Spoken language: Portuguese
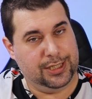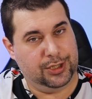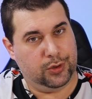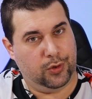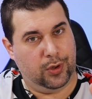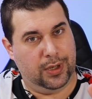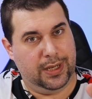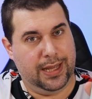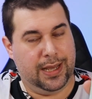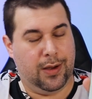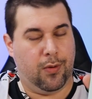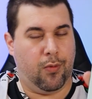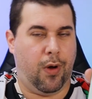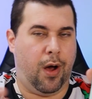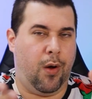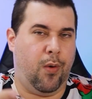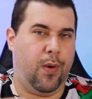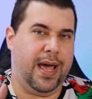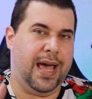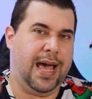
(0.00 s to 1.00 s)
escolher
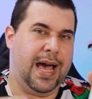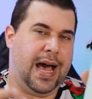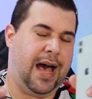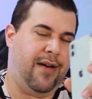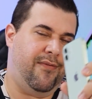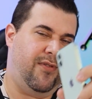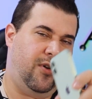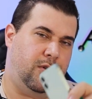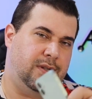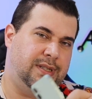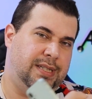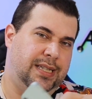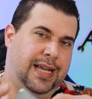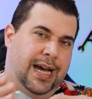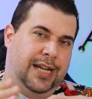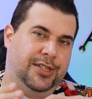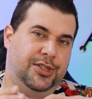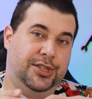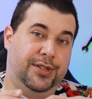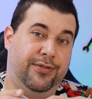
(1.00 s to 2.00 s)
qual é a
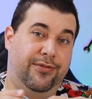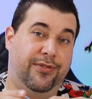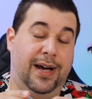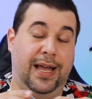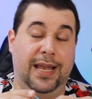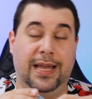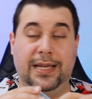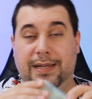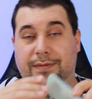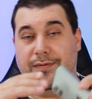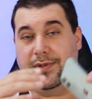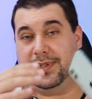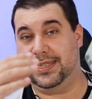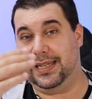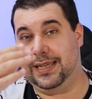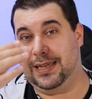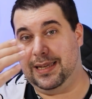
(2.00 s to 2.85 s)
velocidade de fala que você